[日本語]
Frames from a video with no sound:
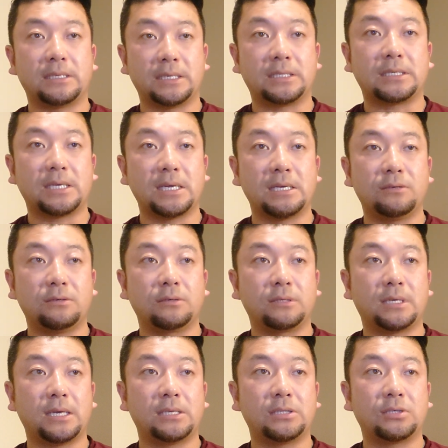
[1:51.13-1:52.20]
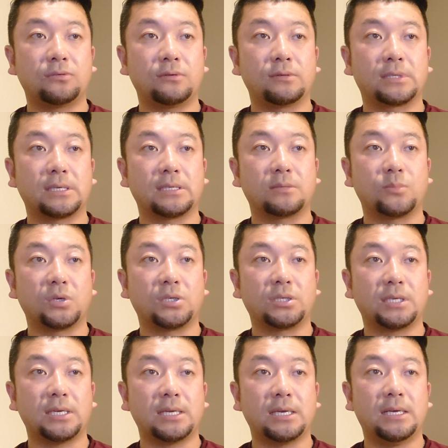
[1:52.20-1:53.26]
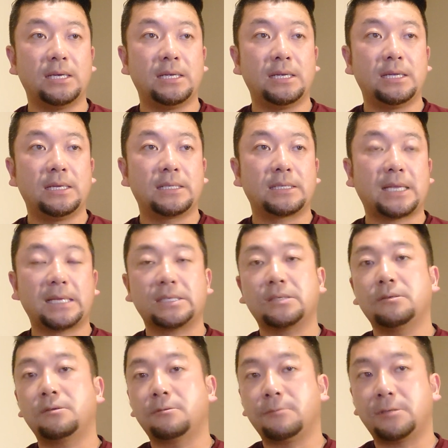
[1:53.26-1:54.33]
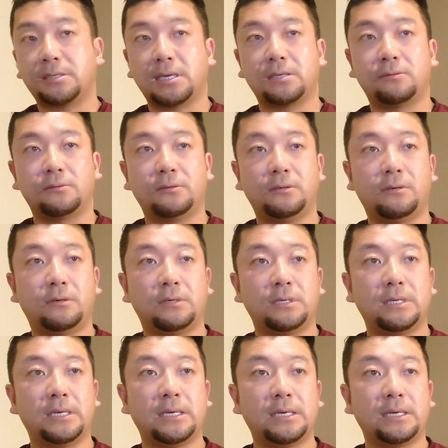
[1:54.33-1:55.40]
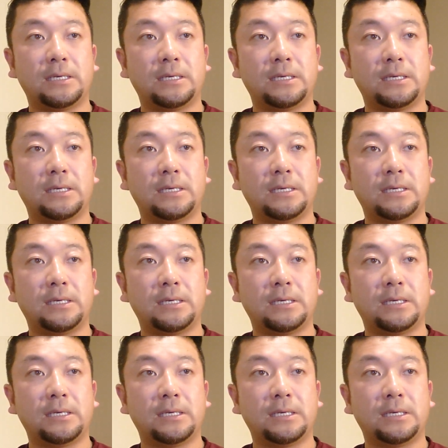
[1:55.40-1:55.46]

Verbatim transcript: にしている現状を説明して多数のミサイルを、